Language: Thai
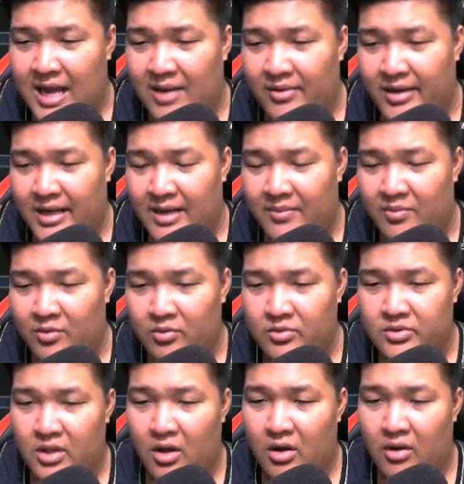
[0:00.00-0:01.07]
นะครับ ลูกซ
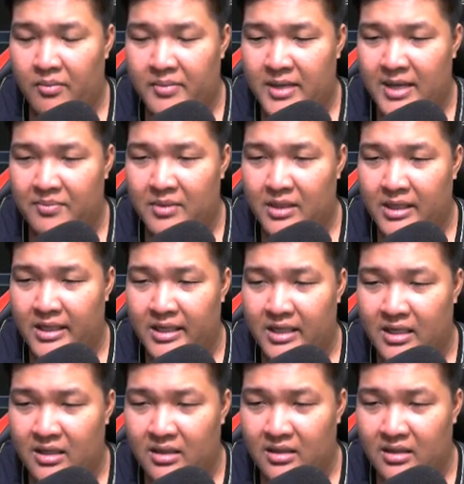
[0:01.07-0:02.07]
องเพียบเลยนะ